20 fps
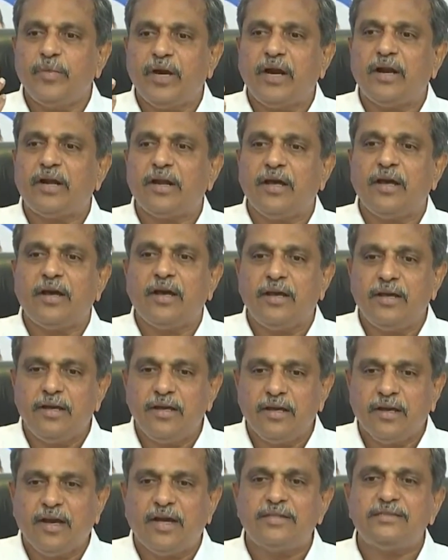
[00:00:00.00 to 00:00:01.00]
మాట
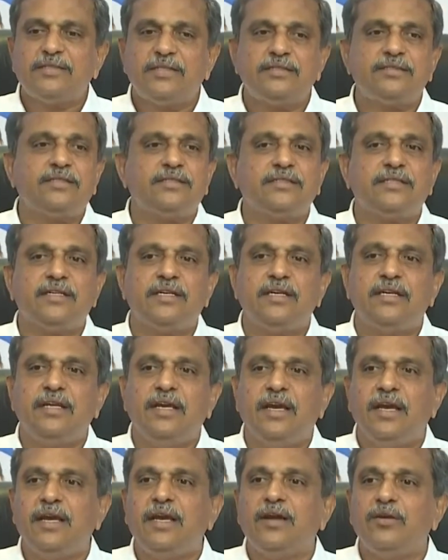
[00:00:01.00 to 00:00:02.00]
కాన్సెన్సస్ అనేది
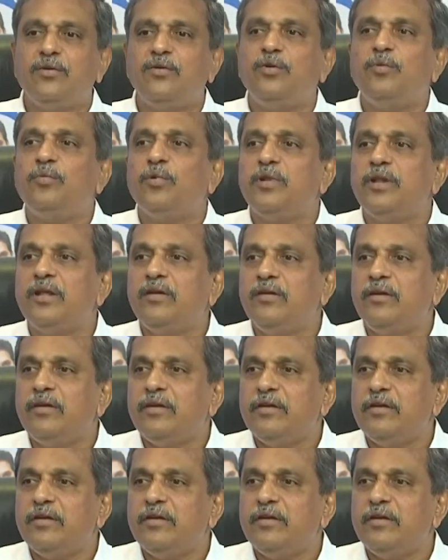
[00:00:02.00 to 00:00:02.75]
ఏ ఏ గ్రూపులది